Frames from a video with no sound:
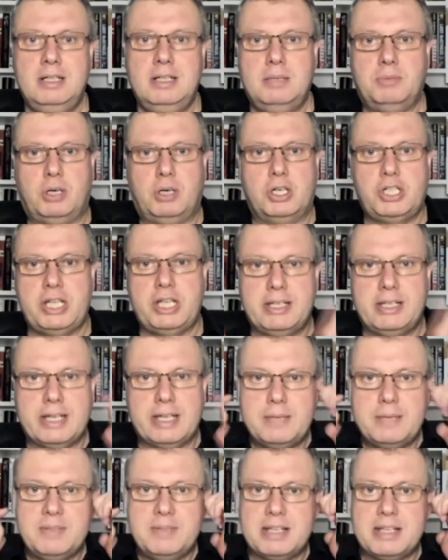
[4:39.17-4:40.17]
Porsche in der
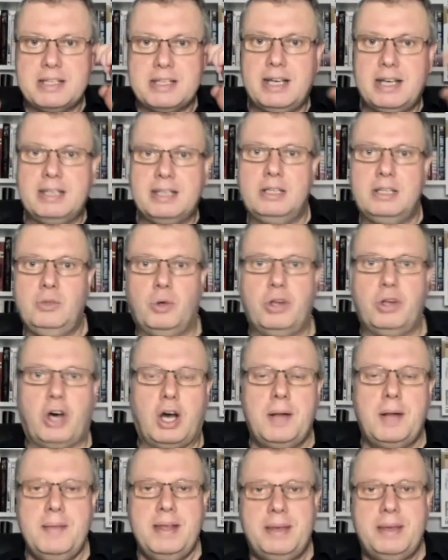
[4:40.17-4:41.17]
IMSA-Serie nur
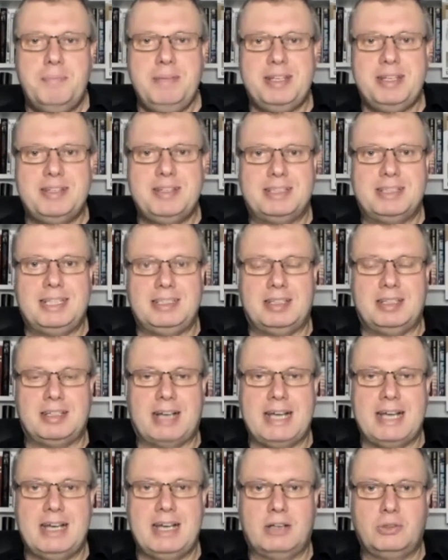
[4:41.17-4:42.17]
noch mit
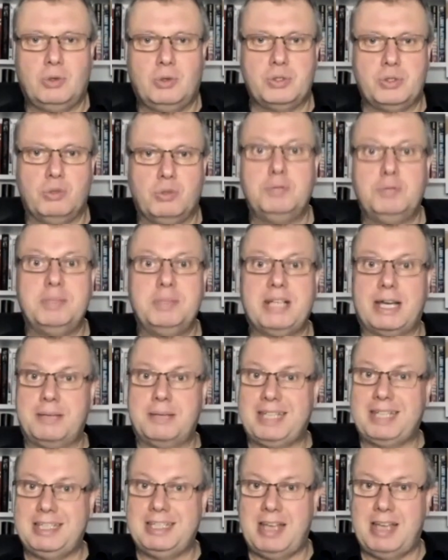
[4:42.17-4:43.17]
GT3-Autos und mit einem
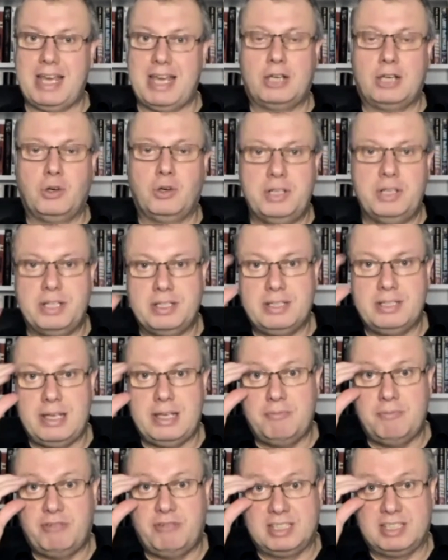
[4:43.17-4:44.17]

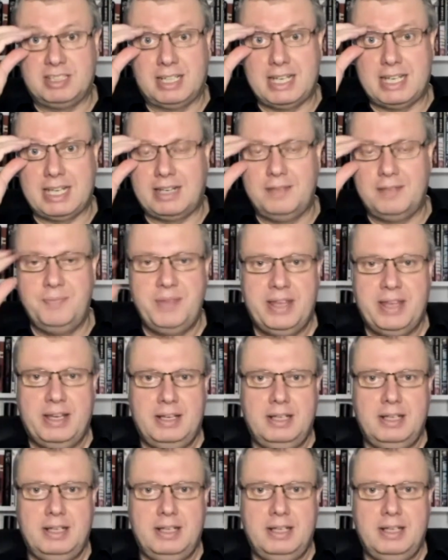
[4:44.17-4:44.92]
GTE-Kundenteam vertreten.